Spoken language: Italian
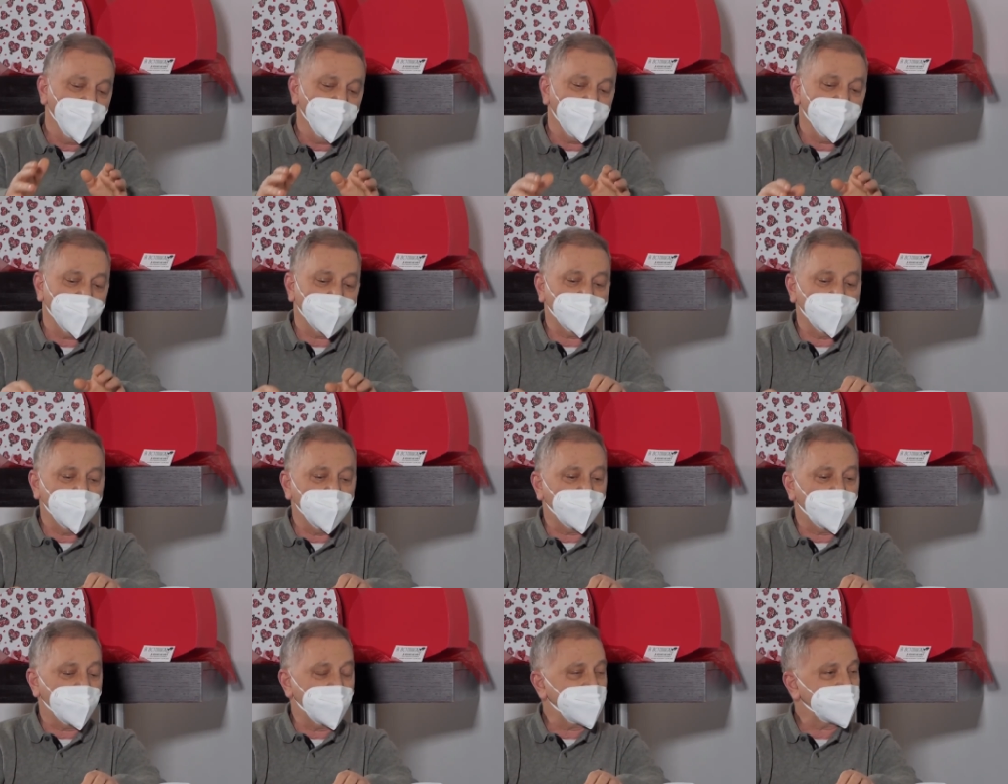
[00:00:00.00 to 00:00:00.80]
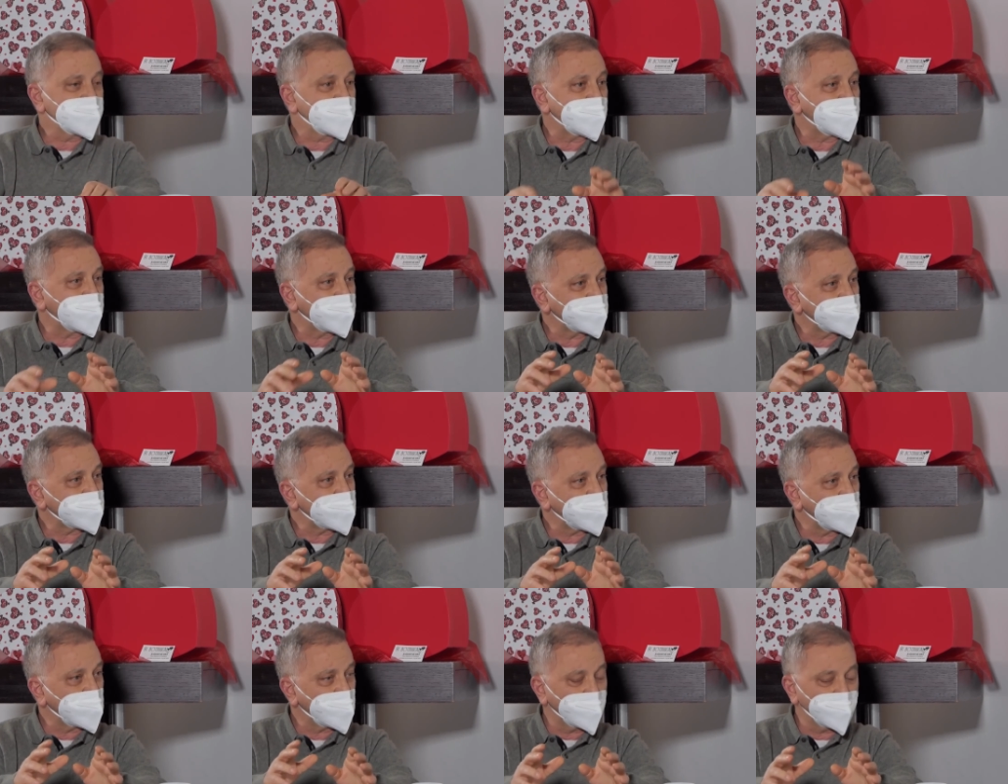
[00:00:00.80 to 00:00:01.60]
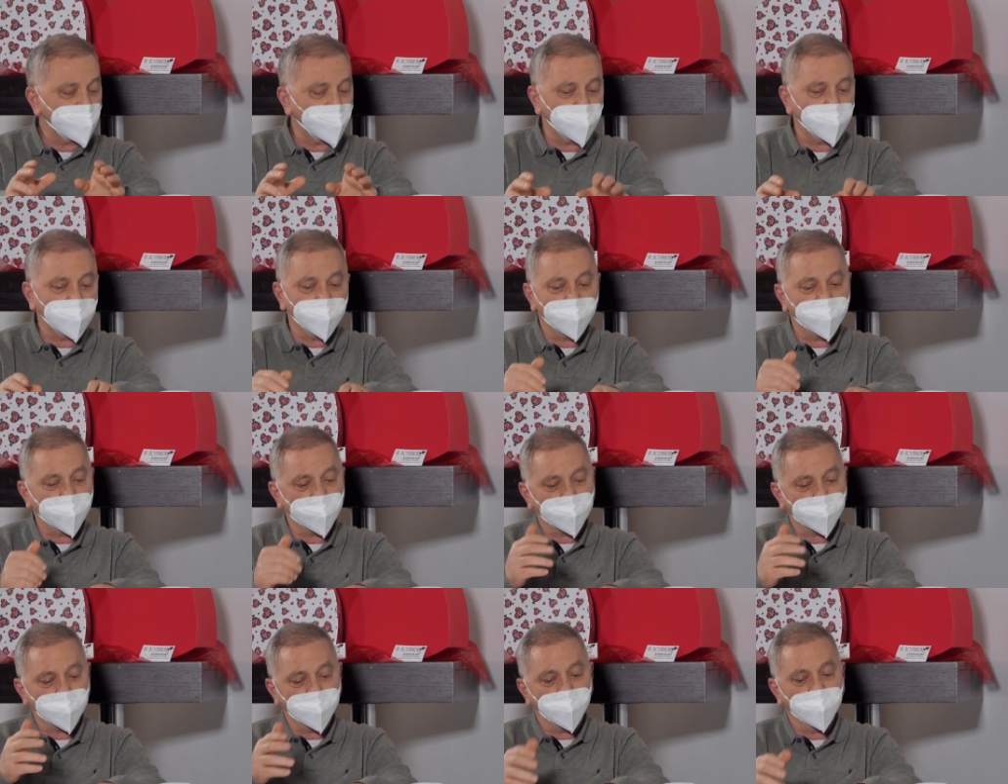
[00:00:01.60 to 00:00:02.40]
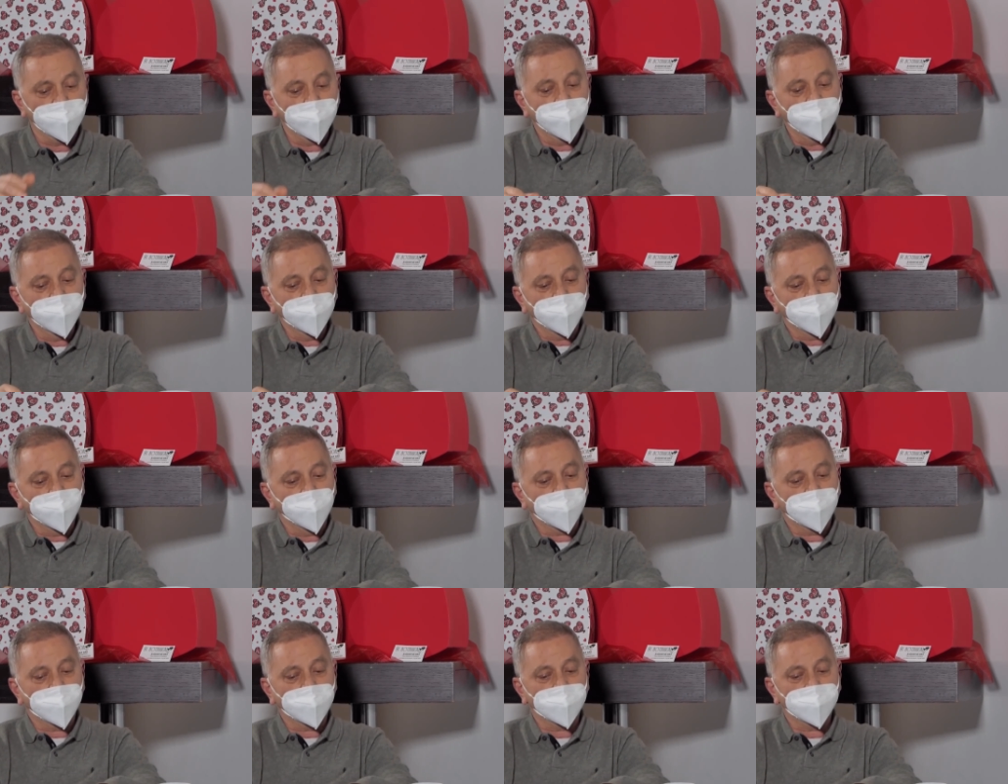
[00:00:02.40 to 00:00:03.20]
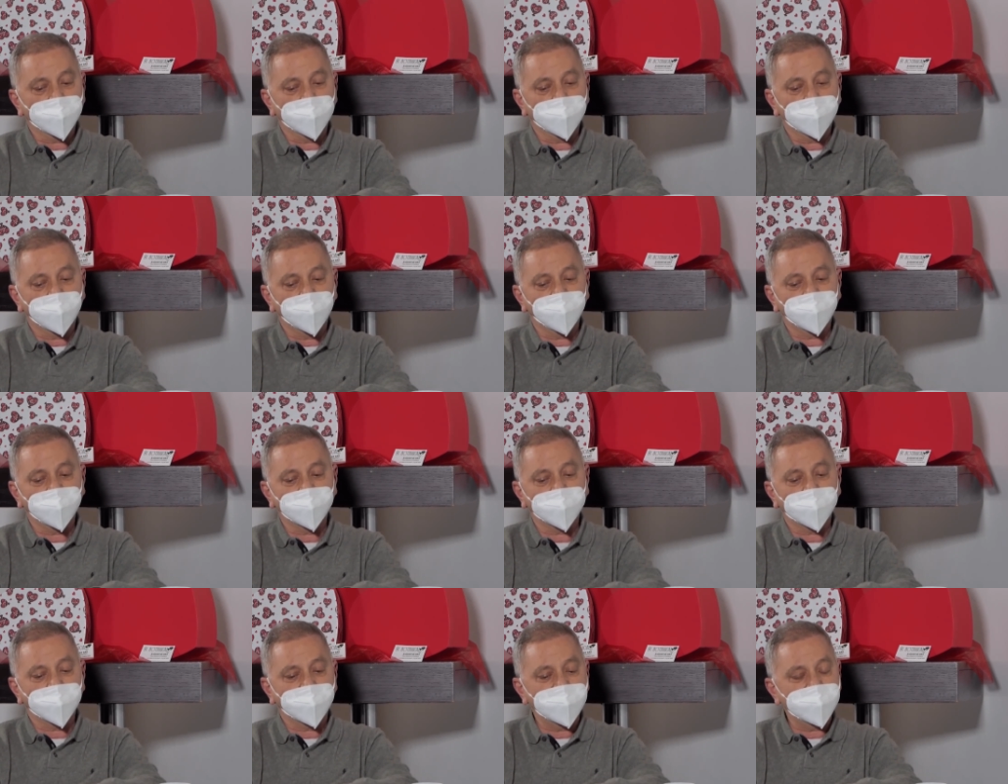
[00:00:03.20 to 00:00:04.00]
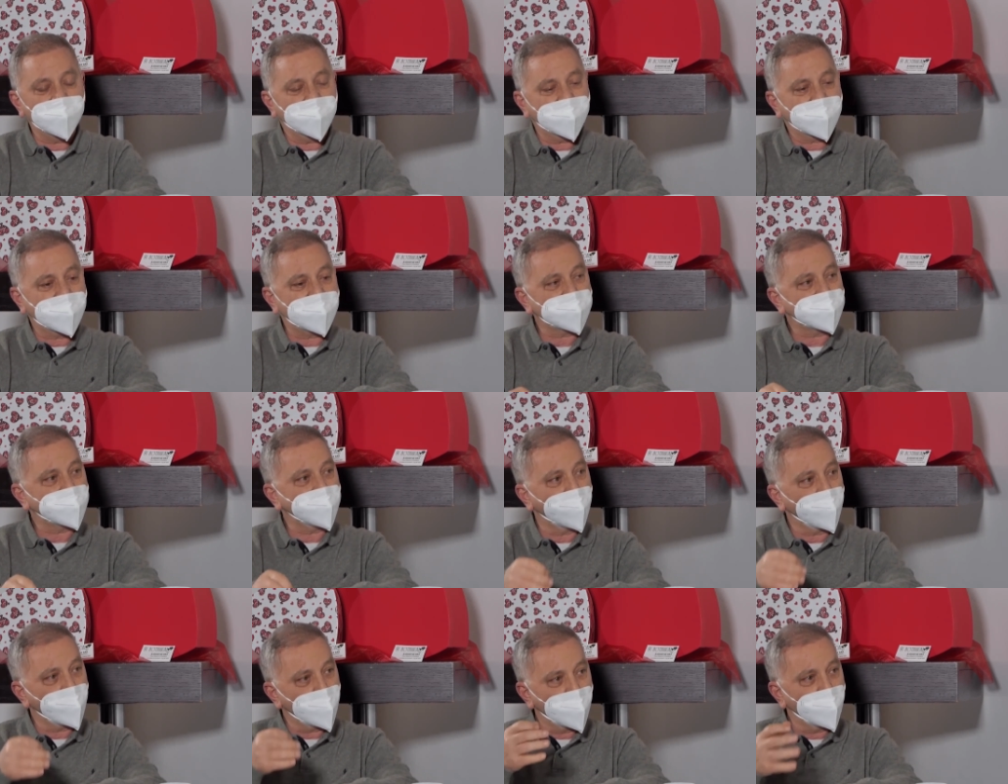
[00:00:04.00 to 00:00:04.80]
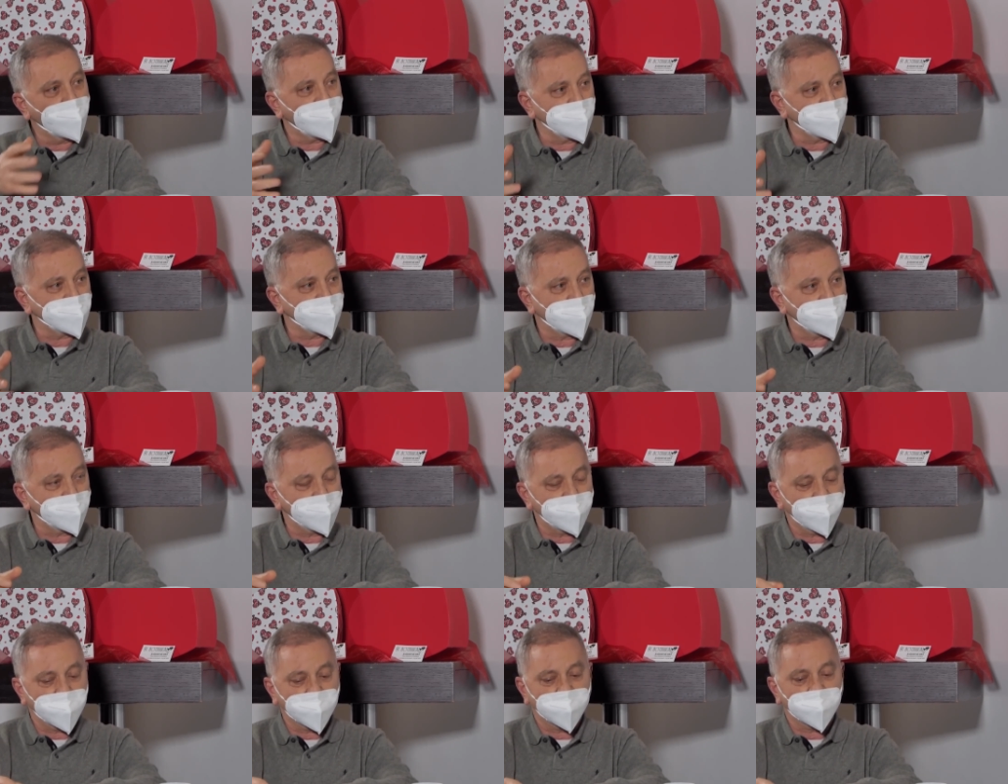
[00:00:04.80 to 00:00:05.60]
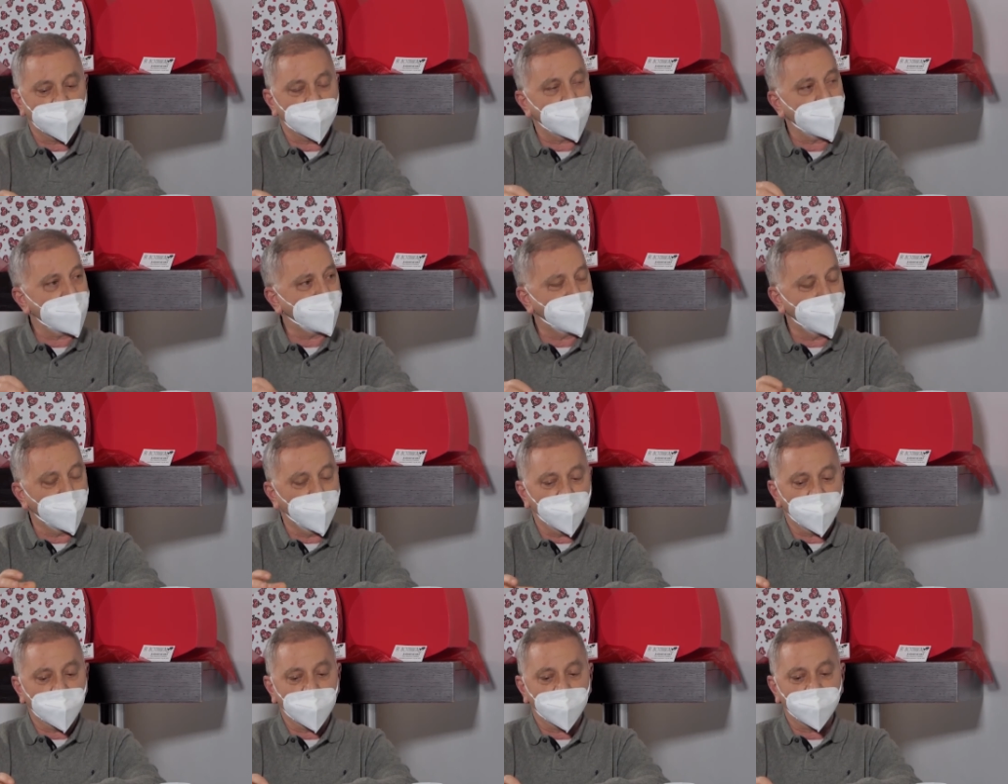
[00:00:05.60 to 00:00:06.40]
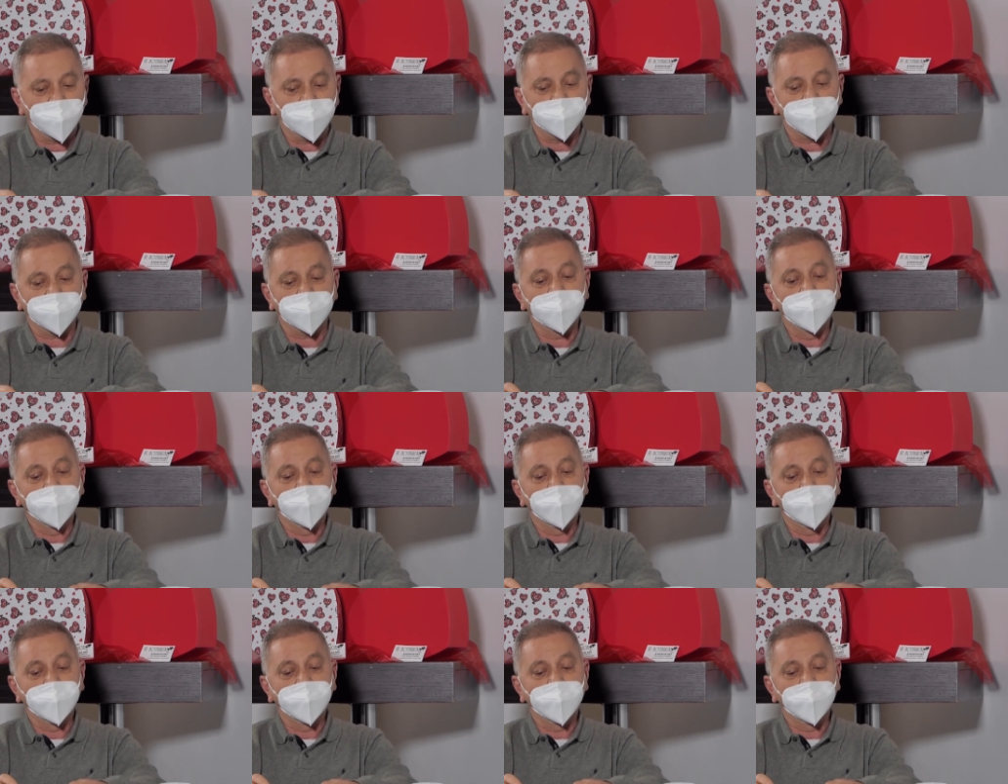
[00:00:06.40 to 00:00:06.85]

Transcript: per cui può essere presente in ognuno di noi lo um, ringrazio ufficialmente e pubblicamente.